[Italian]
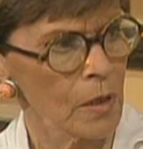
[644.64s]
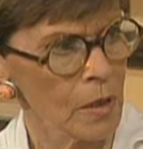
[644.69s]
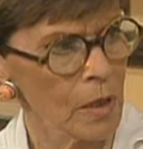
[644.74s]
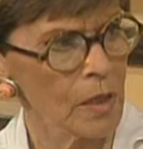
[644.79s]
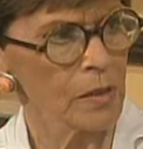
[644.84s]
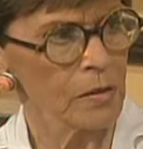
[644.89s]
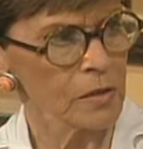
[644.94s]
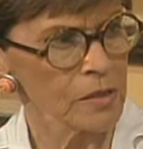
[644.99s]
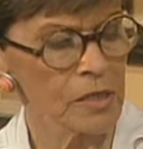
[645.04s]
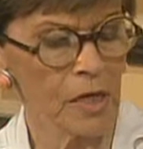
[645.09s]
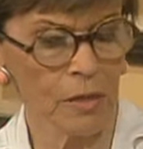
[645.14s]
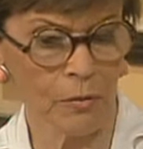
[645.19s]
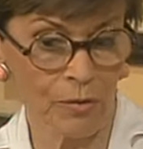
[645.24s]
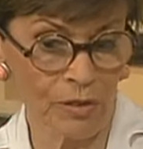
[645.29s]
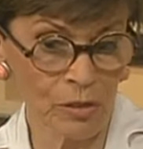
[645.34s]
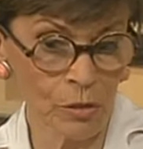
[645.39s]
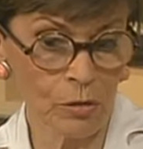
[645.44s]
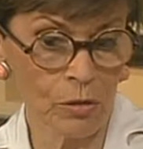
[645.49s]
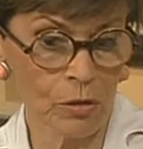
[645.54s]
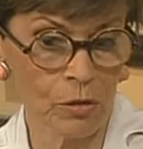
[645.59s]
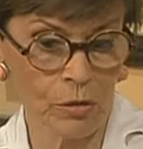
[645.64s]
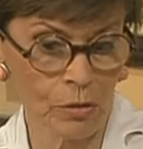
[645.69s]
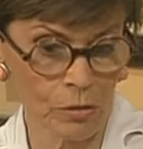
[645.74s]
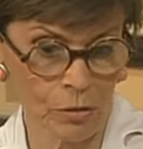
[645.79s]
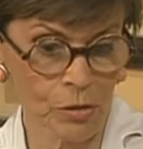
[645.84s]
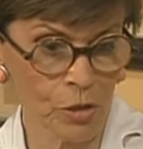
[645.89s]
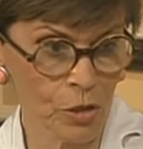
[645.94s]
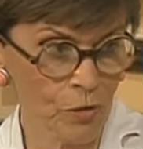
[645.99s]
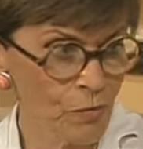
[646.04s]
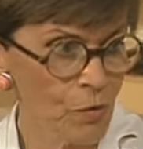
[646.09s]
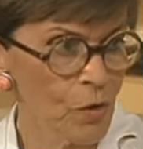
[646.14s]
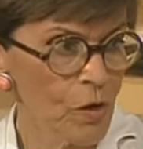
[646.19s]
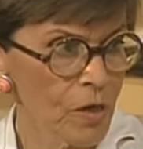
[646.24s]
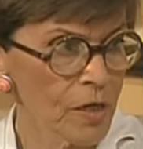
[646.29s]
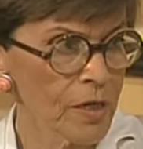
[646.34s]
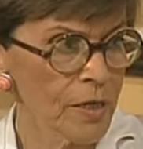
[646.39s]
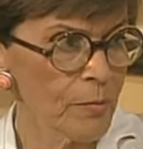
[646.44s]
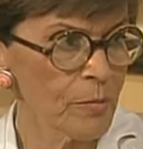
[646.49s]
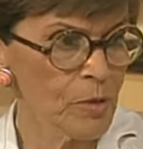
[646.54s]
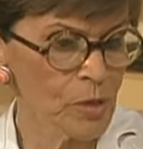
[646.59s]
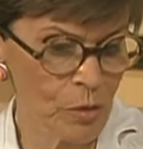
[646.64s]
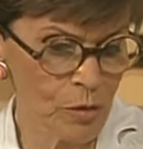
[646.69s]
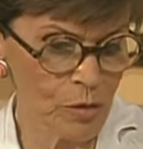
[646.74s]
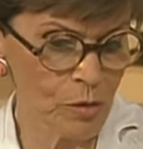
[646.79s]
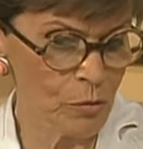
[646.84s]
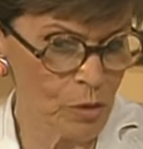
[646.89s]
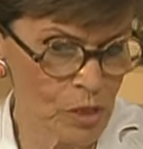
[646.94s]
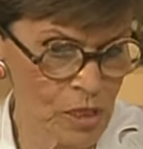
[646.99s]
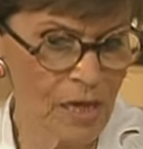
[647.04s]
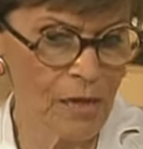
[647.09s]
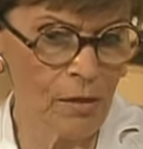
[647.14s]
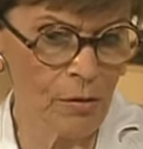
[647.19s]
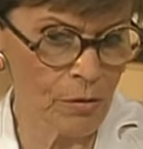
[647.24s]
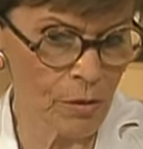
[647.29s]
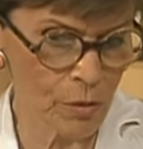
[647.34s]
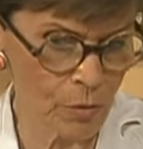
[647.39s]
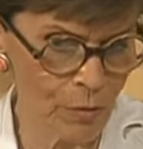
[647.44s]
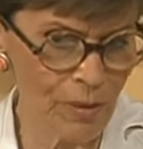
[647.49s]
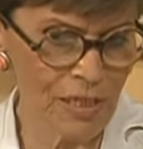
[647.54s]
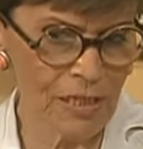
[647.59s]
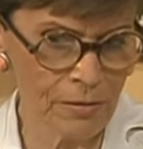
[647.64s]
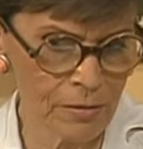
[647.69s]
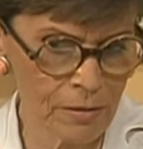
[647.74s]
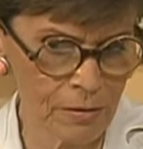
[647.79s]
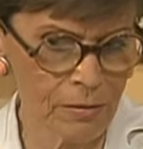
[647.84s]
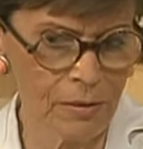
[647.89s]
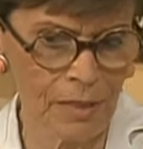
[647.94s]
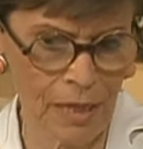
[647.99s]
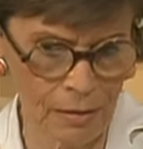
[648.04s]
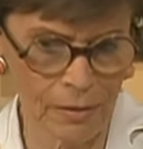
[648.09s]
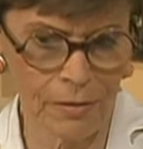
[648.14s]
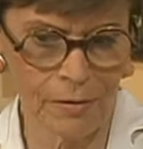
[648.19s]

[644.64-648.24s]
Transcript: eh, quando ci vuole bisogna usarlo in quantità.